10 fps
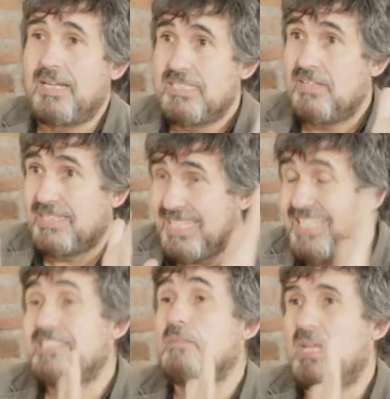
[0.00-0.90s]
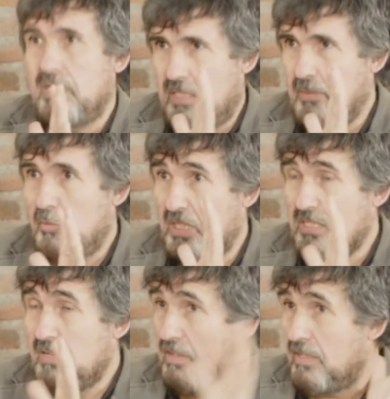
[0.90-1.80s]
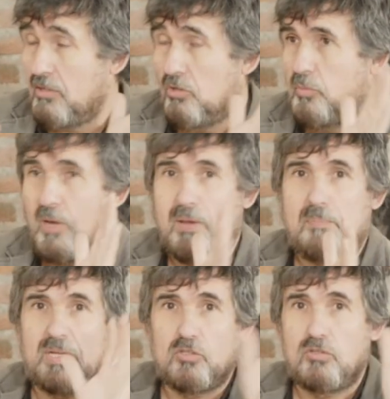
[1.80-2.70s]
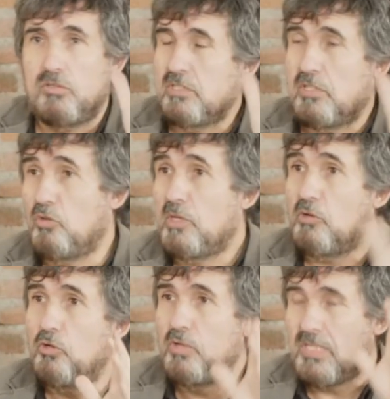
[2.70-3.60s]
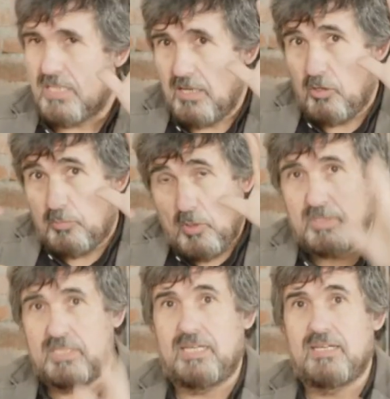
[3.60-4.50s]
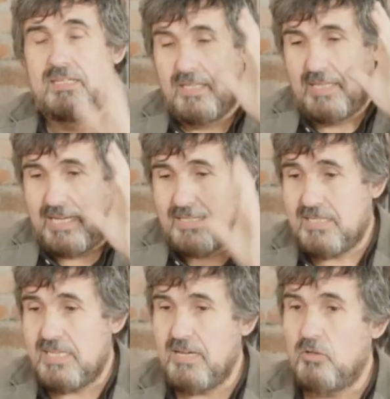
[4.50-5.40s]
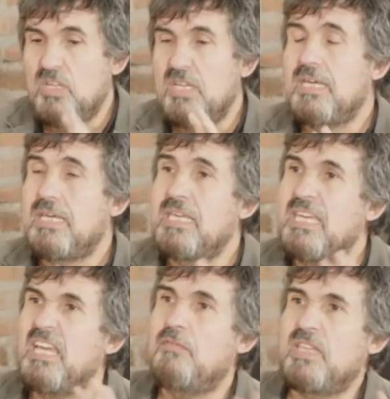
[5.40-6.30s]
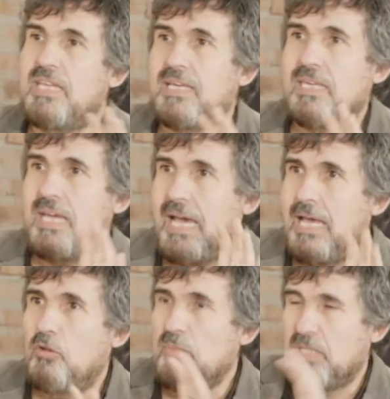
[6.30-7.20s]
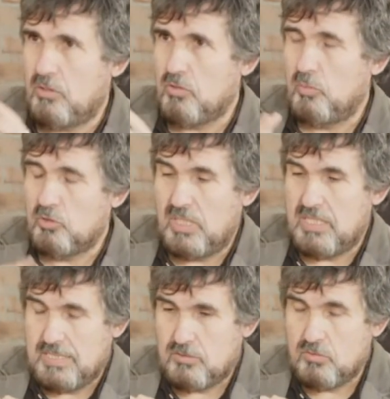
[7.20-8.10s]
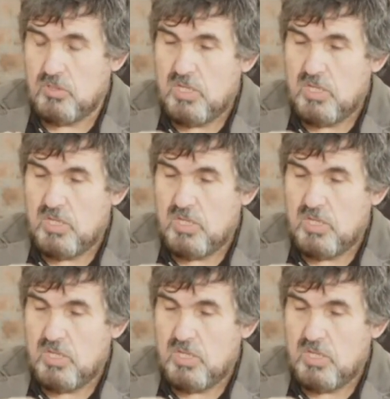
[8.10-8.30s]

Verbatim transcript: lleva tres semanas el tema de democracia viva, los podemos partió entre domingo y lunes, así que los podemos hasta dejar sellados, y el blindaje a los ministros Montes y Jackson.